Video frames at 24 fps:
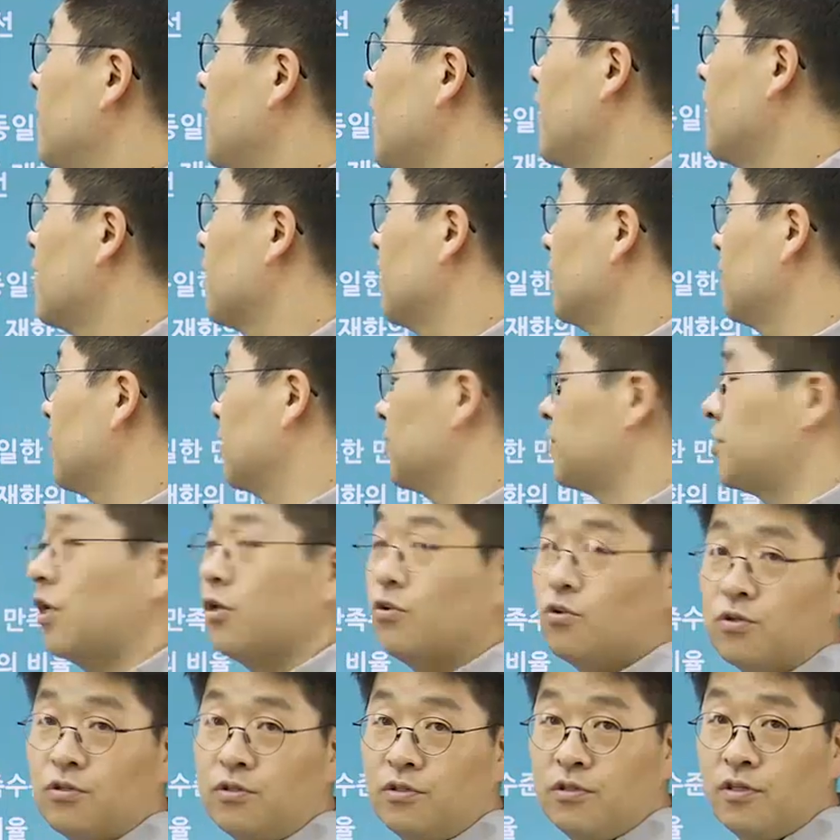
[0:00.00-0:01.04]
한계
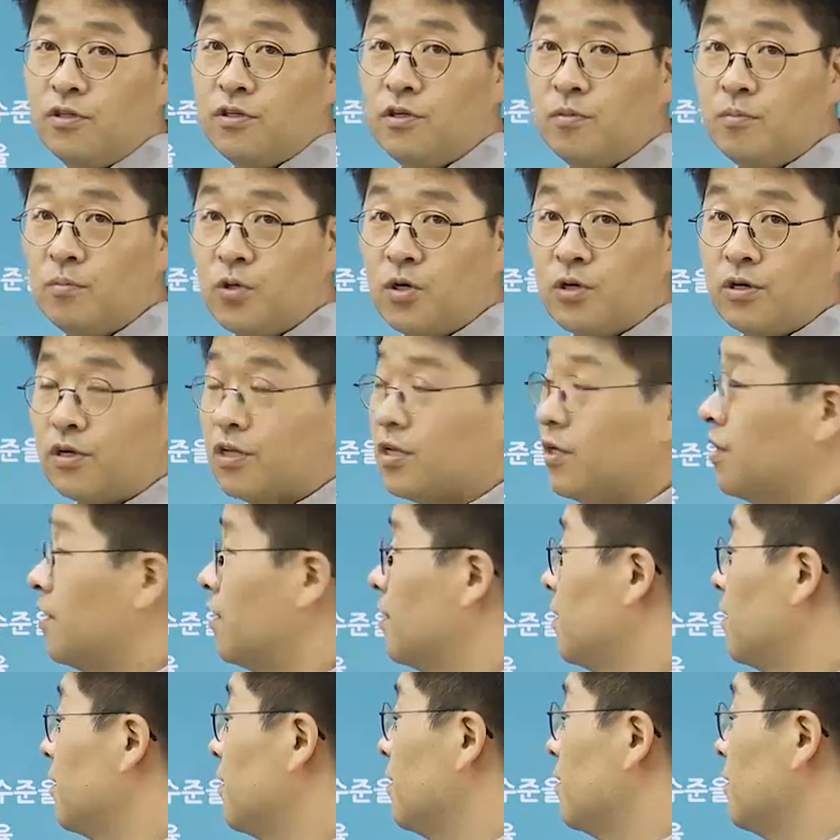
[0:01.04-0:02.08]
대체율 뭐 이렇게
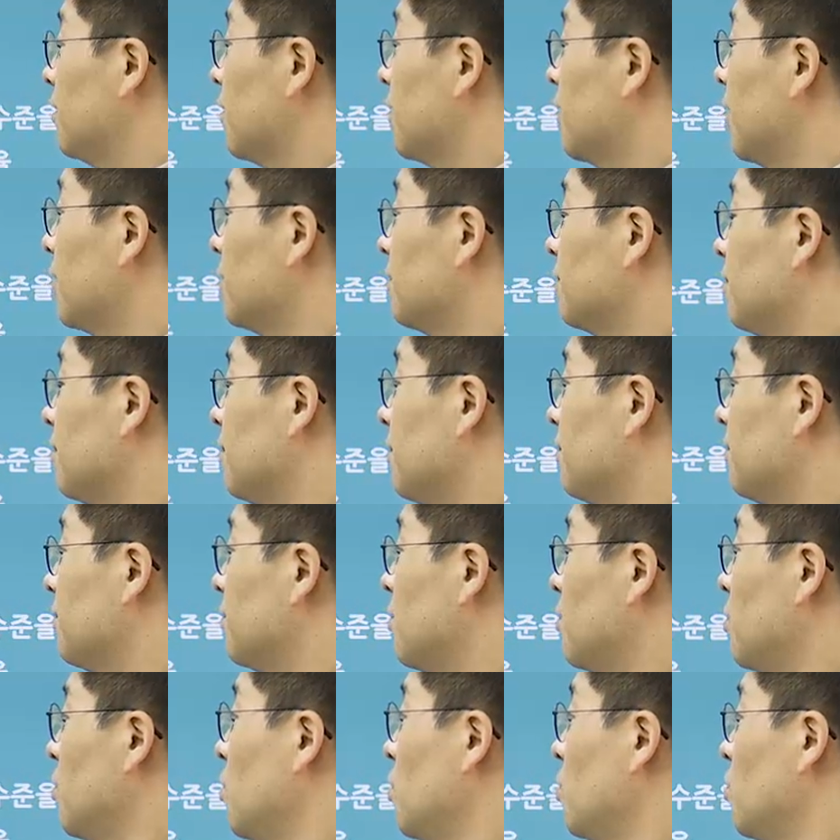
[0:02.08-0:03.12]
얘기하는데요.
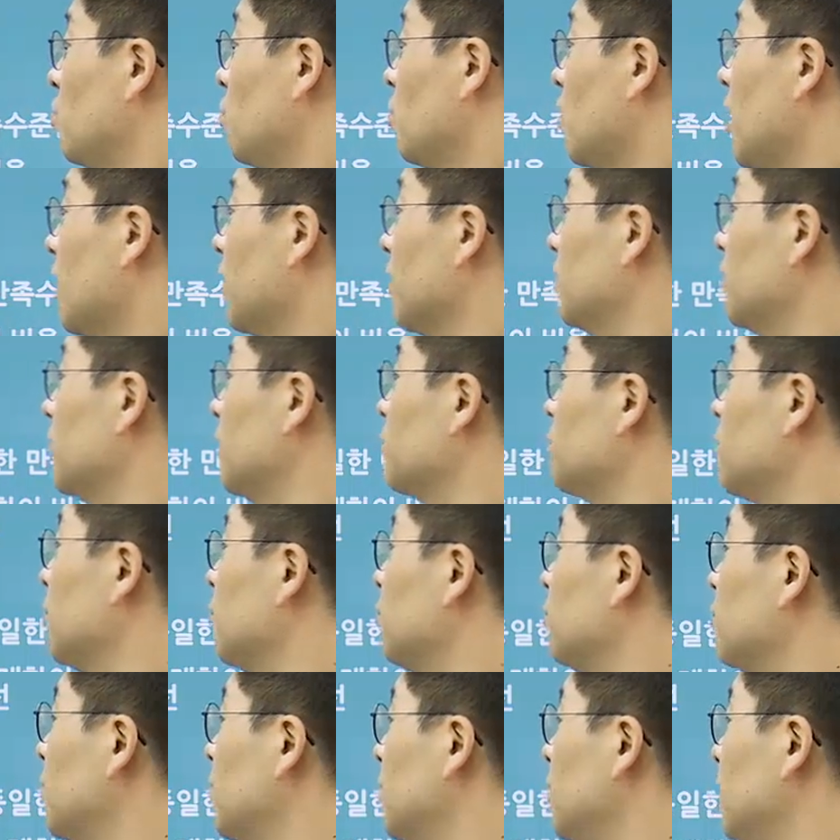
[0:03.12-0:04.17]
요 한계
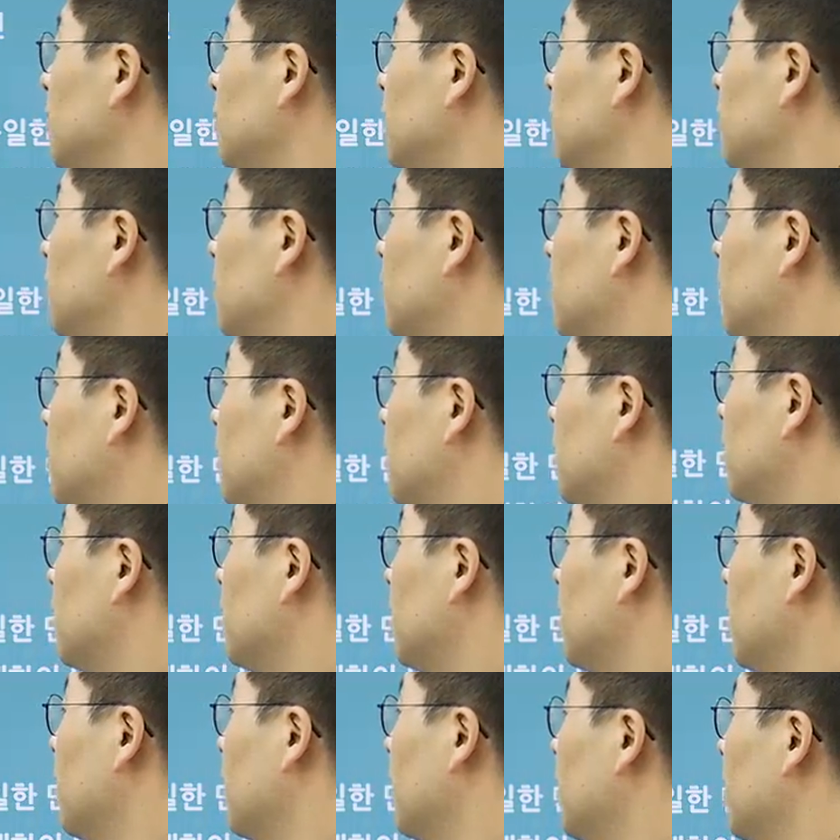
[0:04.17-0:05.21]
대체율이
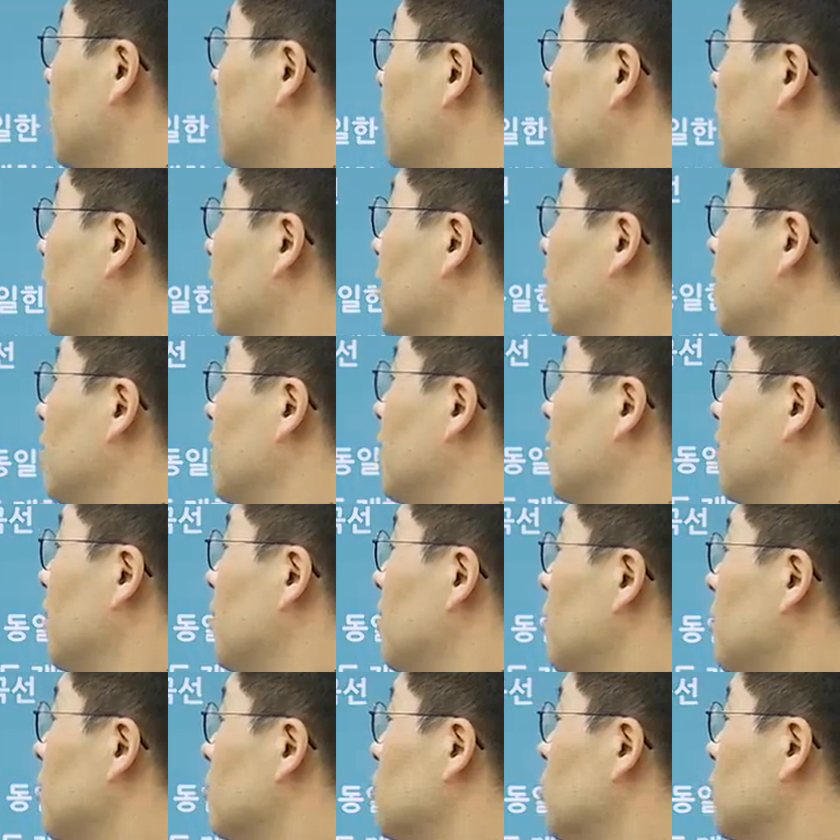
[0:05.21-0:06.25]
예,
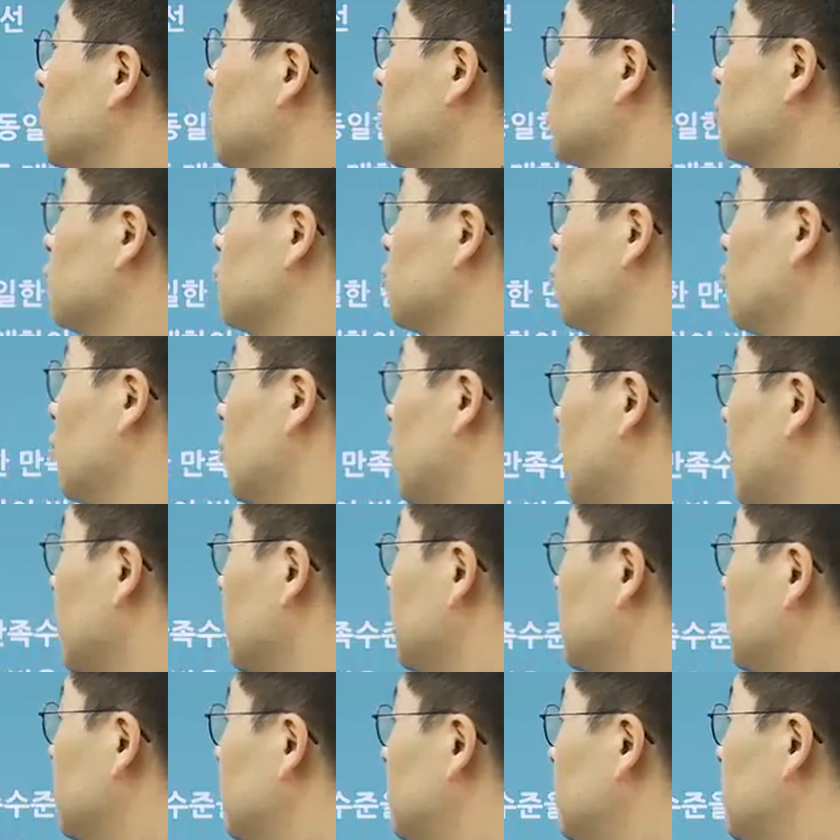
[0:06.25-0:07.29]
엄청나게
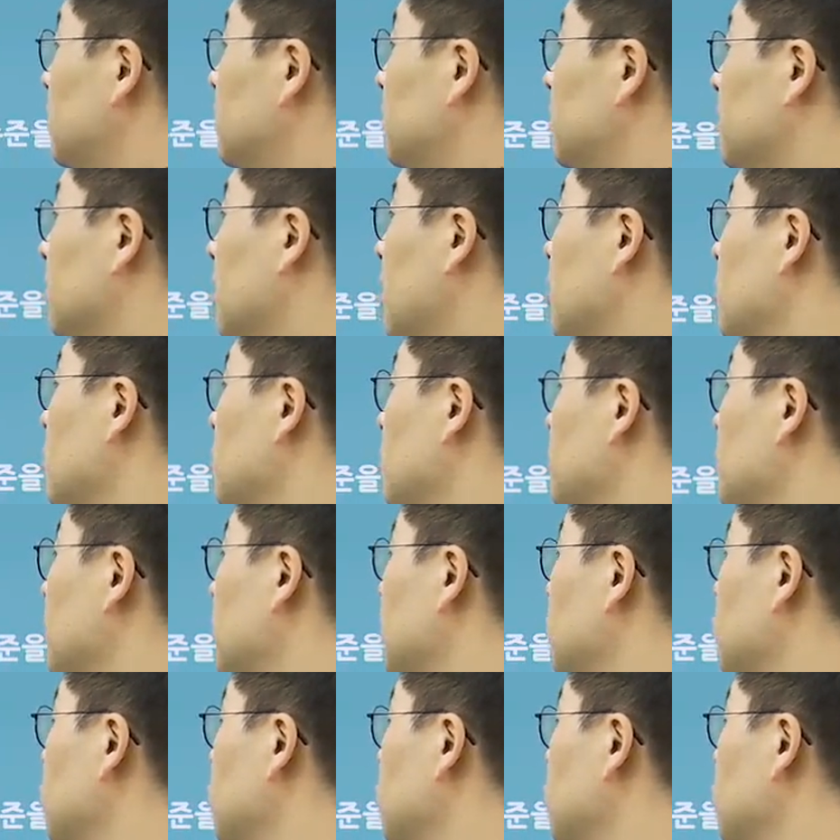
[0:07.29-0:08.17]
중요한 개념입니다.